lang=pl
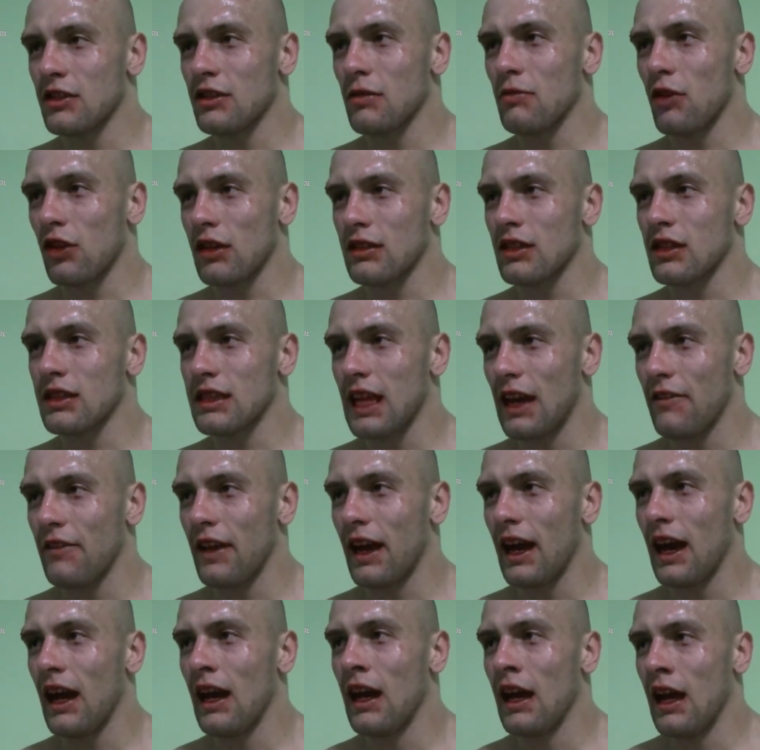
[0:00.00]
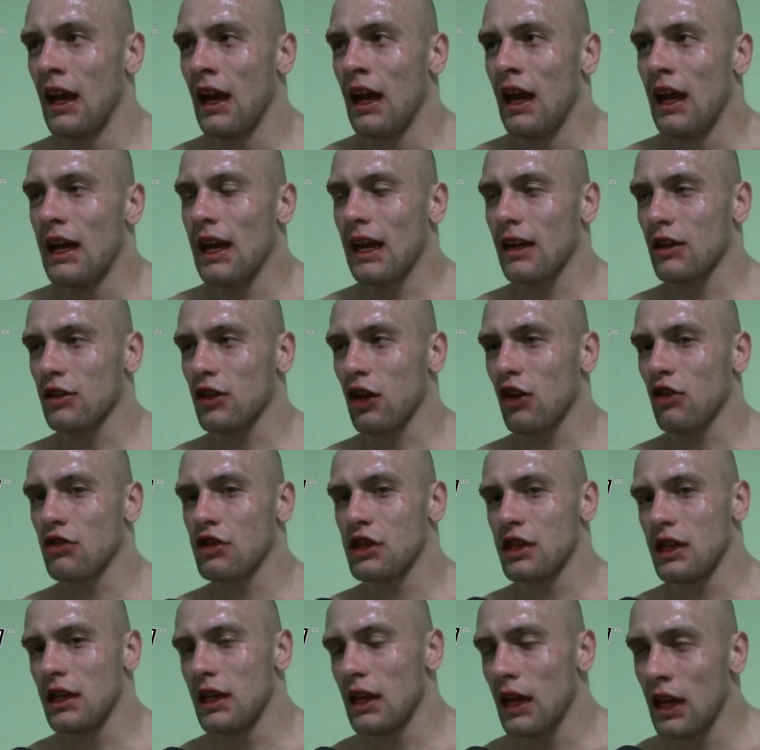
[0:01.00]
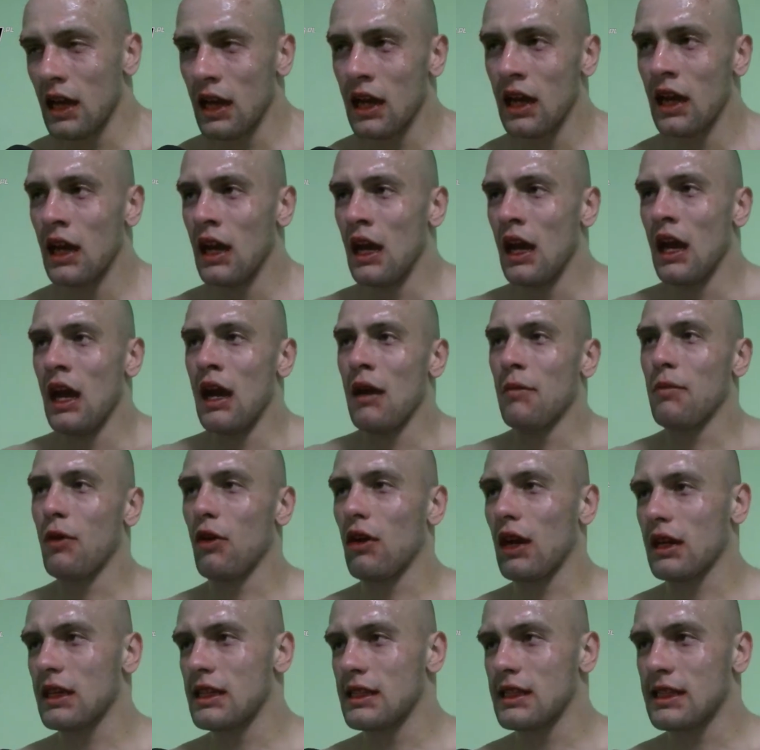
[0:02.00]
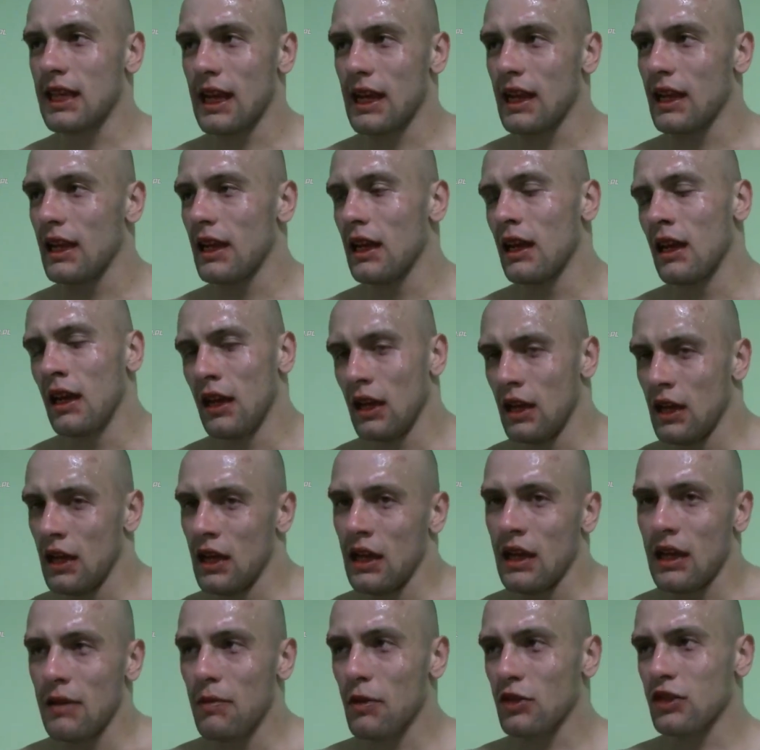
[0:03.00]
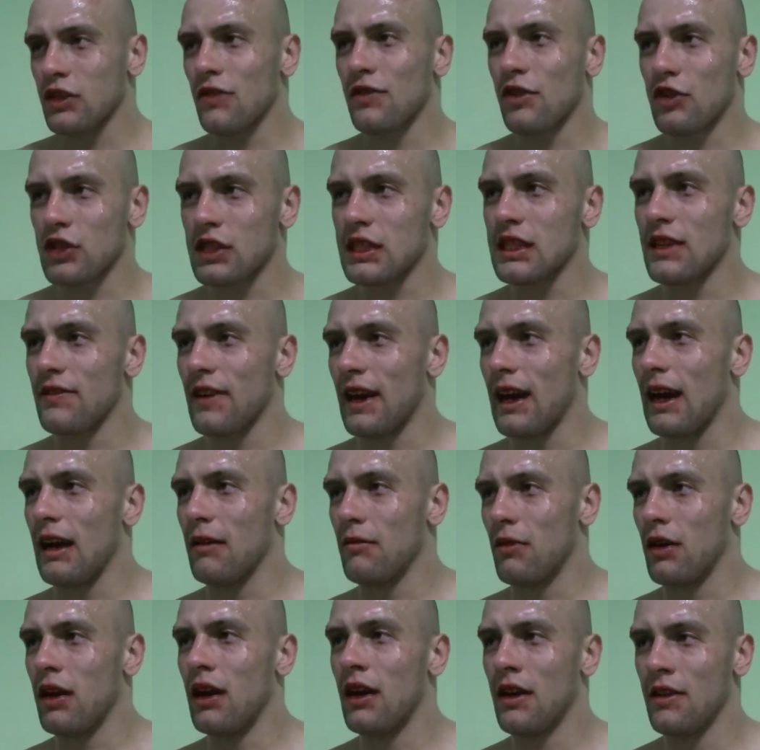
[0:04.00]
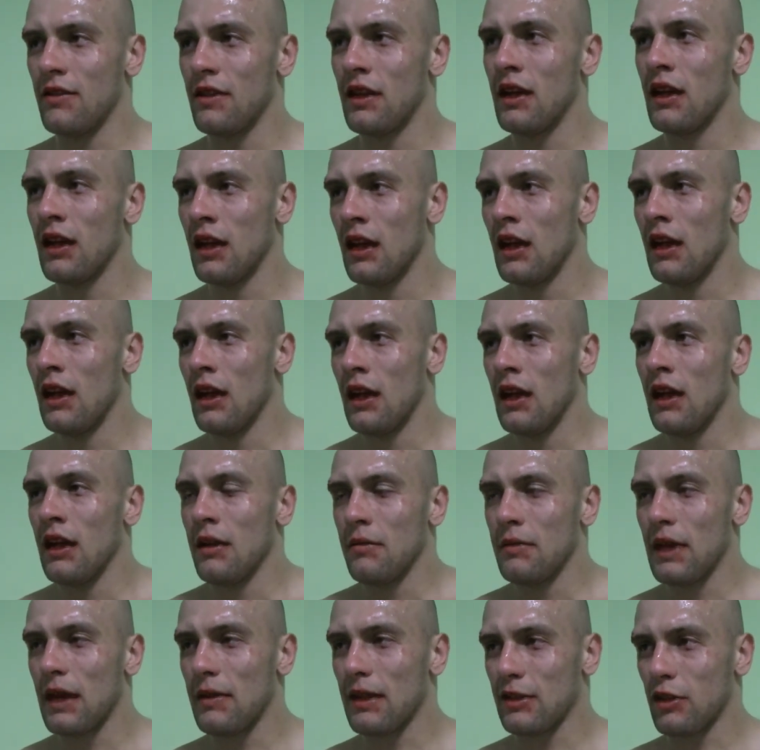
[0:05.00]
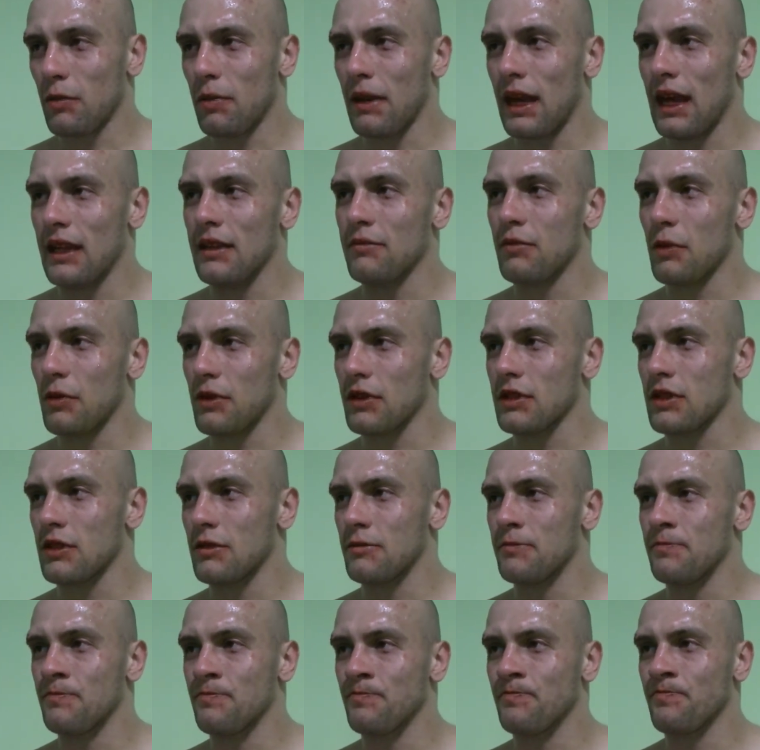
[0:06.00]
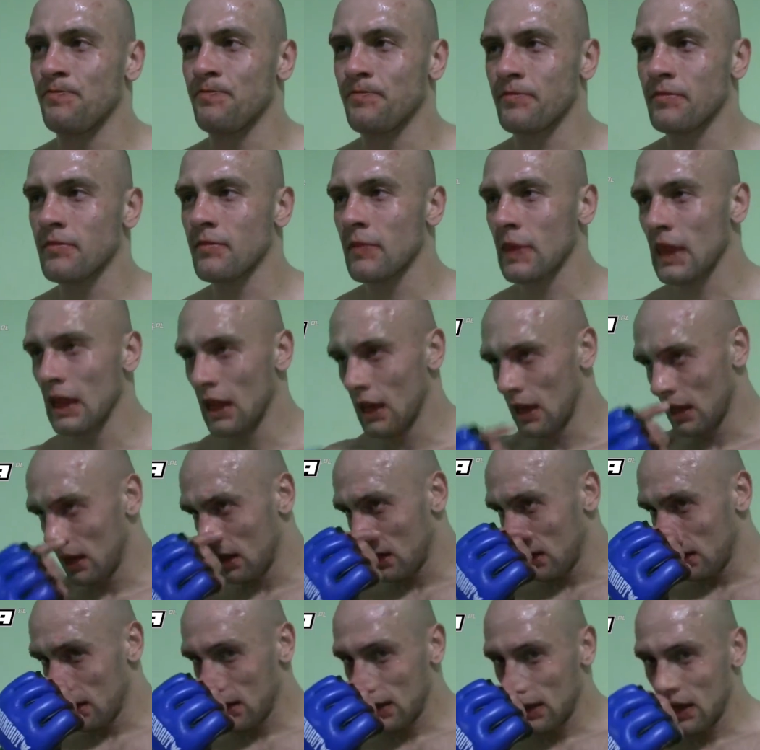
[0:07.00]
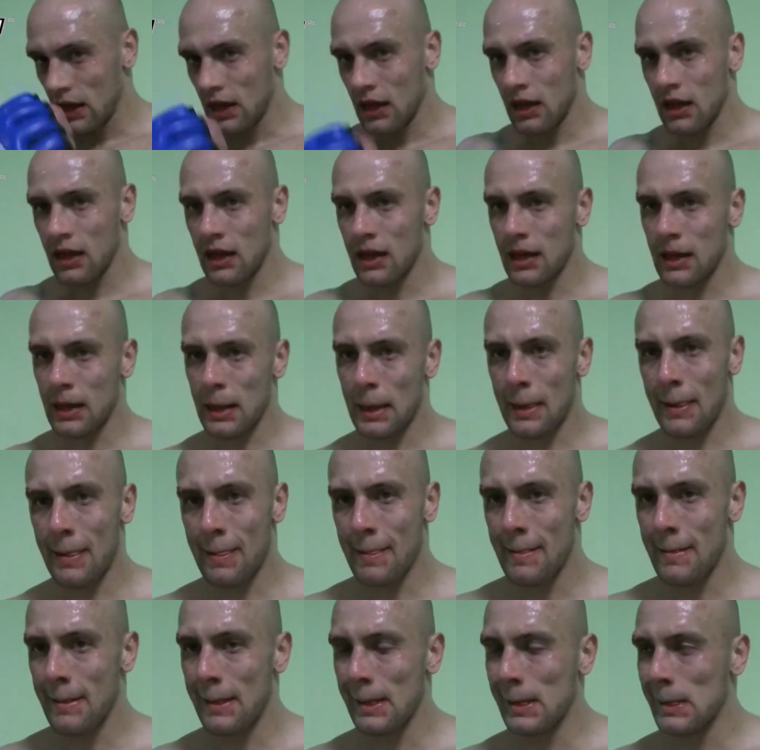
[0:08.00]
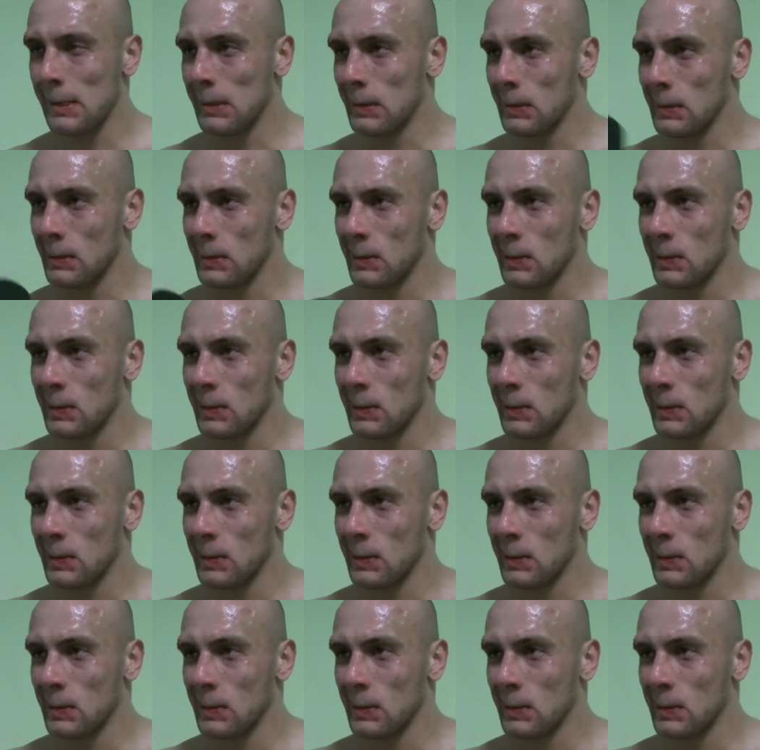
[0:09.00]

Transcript: że tą nogę zostawia, jak odchodzi po jakiejś serii, po prostu wykorzystywałem miałem na to plan po prostu. Może nam powiesz, z kim się do tej walki przygotowywałeś?